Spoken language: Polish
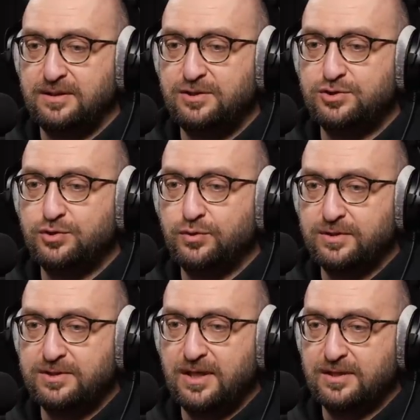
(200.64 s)

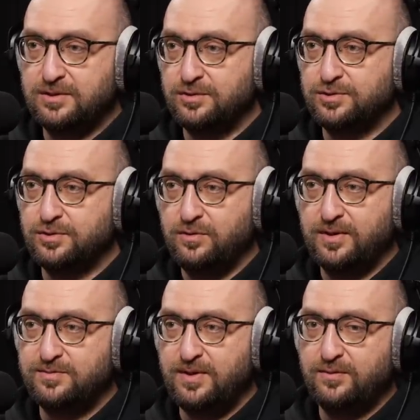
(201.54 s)
instrukcje, jak
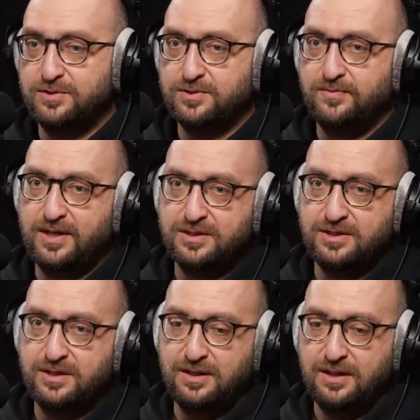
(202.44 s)
skonstruować białko, co
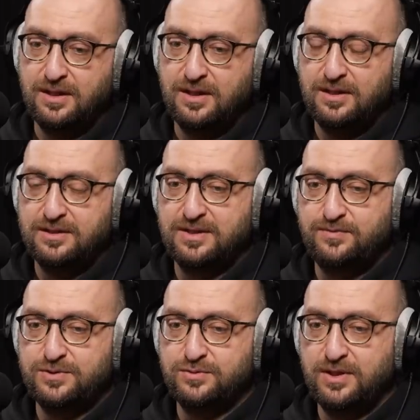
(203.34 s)
bardziej
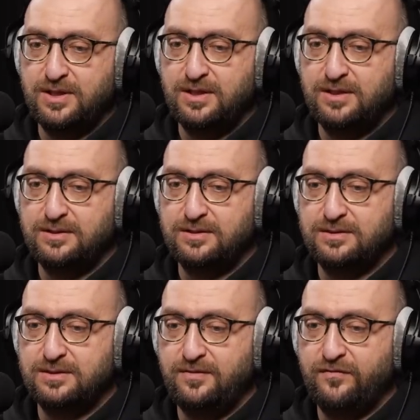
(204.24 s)
zapisuje
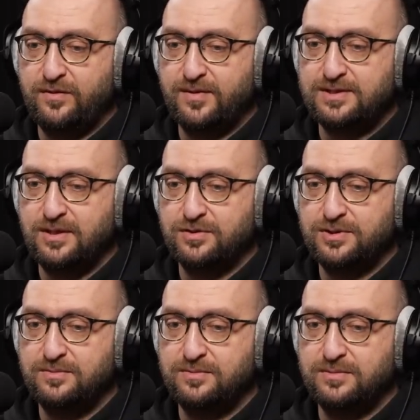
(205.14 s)
informacje o
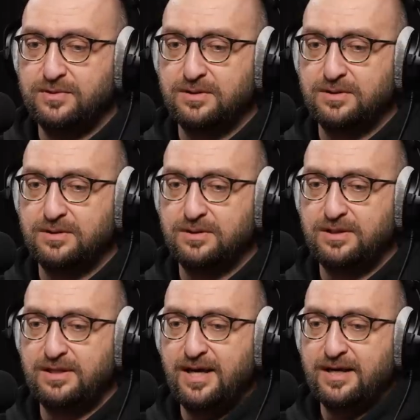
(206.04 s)
tym,
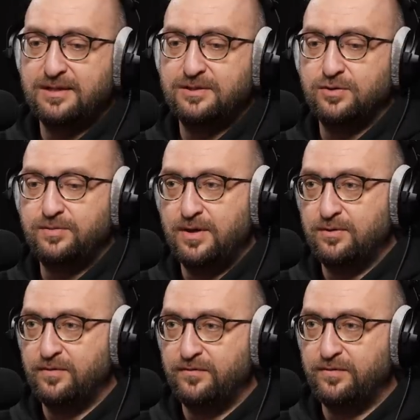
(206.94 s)
jak to
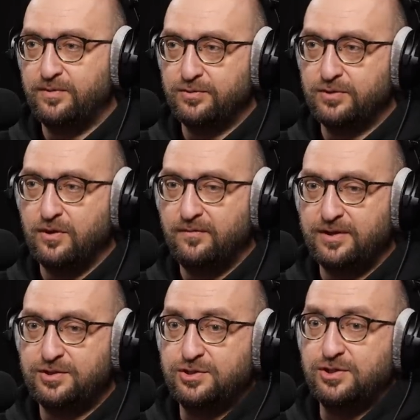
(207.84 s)
białko
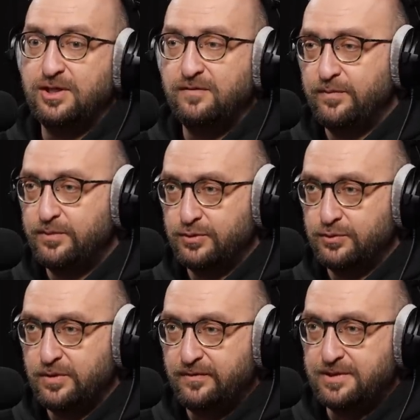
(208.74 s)
wyprodukować, czy je
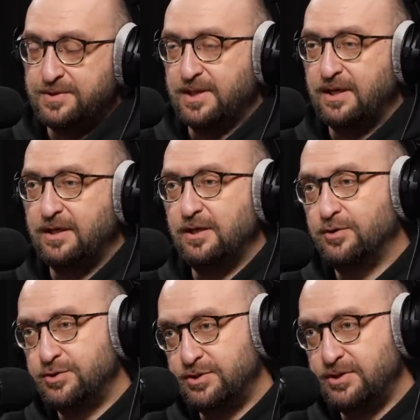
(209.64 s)
wyprodukować, w jakiej
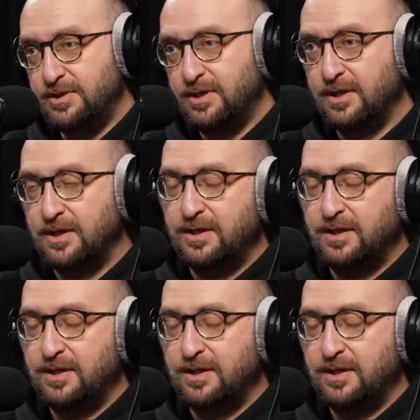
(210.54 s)
ilości